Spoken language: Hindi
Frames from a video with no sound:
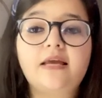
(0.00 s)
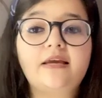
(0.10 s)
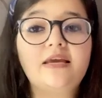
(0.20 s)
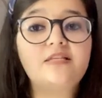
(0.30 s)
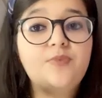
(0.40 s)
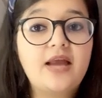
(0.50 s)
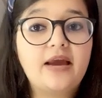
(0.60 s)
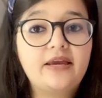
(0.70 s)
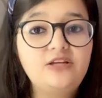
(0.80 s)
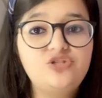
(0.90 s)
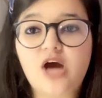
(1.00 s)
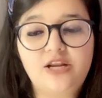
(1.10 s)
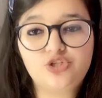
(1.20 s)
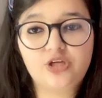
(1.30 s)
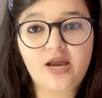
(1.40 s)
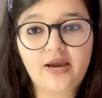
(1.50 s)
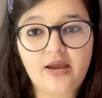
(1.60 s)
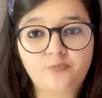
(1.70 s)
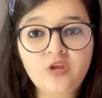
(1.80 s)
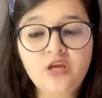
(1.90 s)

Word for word: के केस में क्या किया चैलेंज किया गया